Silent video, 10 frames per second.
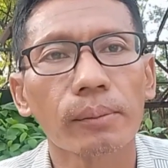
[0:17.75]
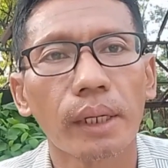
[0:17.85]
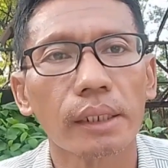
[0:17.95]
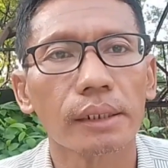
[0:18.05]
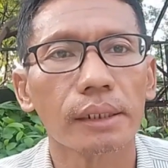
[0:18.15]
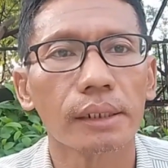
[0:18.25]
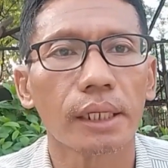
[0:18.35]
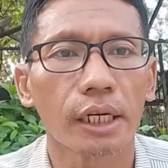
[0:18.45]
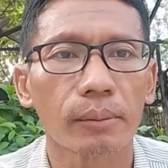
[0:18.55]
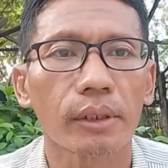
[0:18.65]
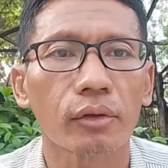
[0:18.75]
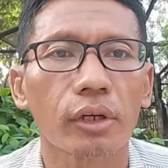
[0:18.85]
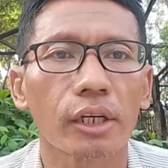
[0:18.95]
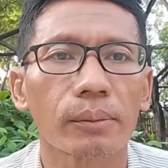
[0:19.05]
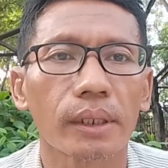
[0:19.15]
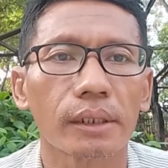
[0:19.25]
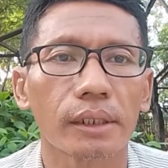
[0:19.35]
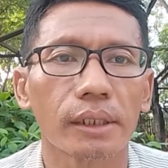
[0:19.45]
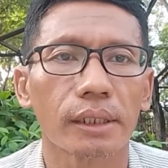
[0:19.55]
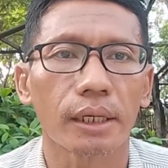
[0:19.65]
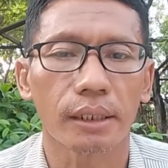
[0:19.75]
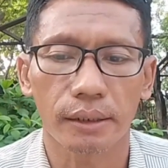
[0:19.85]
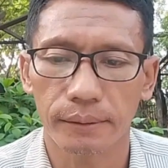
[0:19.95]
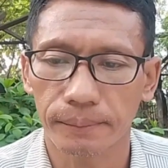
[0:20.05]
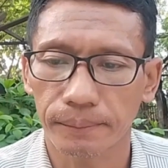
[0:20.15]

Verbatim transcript: kembali dalam renungan pagi kita.